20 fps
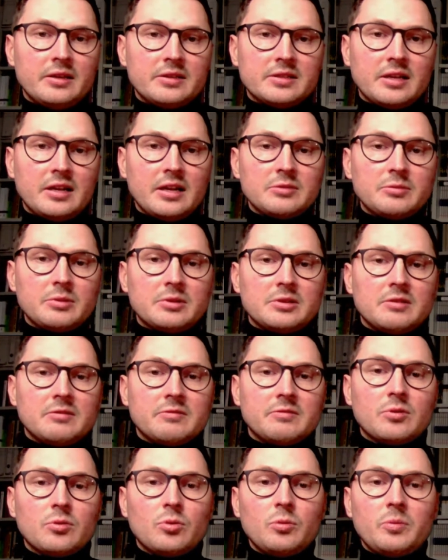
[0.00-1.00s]
Znalazła
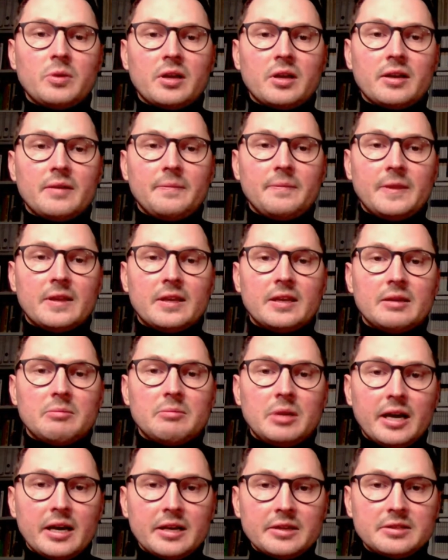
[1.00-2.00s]
się w grupie
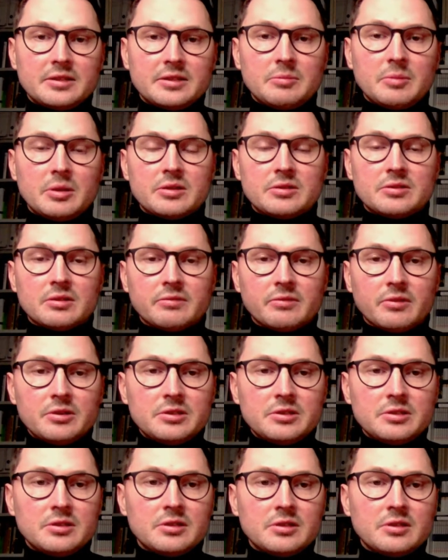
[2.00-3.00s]
miast i
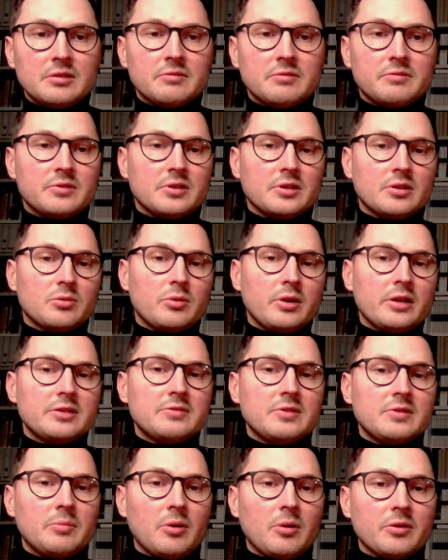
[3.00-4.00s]
miejscowości w
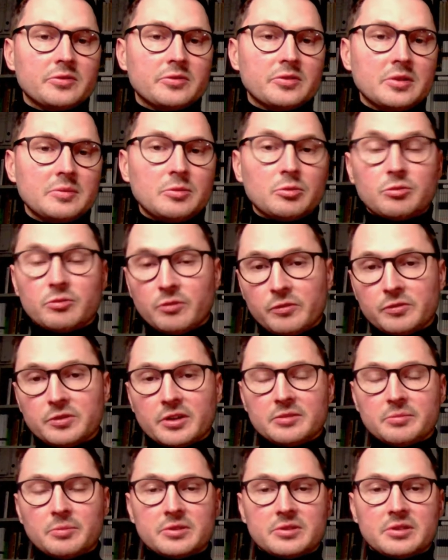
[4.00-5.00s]
Królestwie Polskim, już
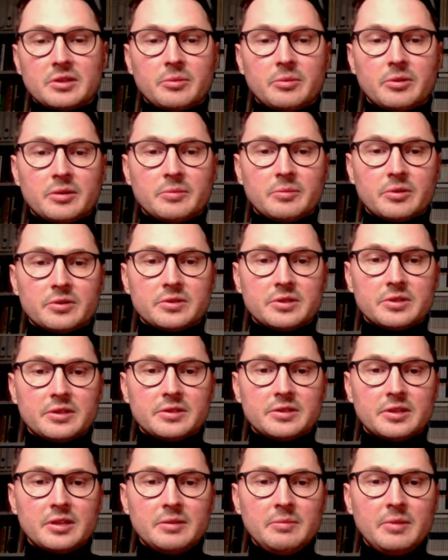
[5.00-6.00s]
wówczas pod zaborem
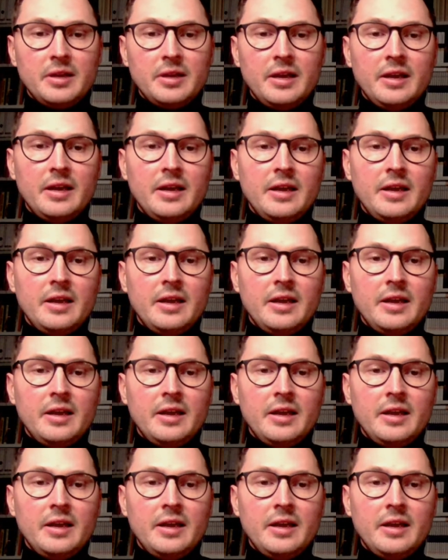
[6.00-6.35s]
rosyjskim,